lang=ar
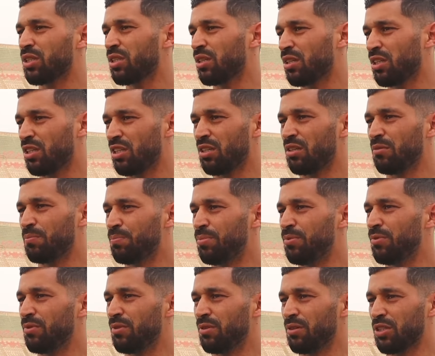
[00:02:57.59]
آه،
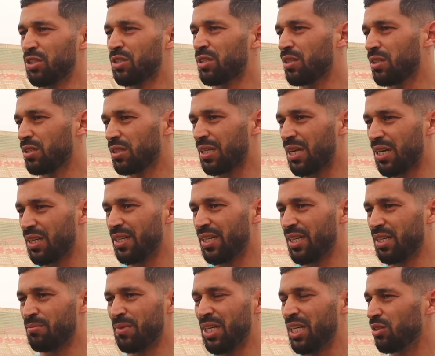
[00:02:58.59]

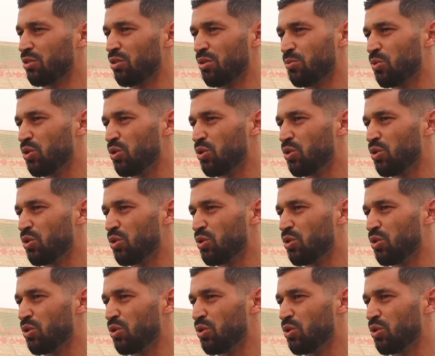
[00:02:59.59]
صالير ما عندهم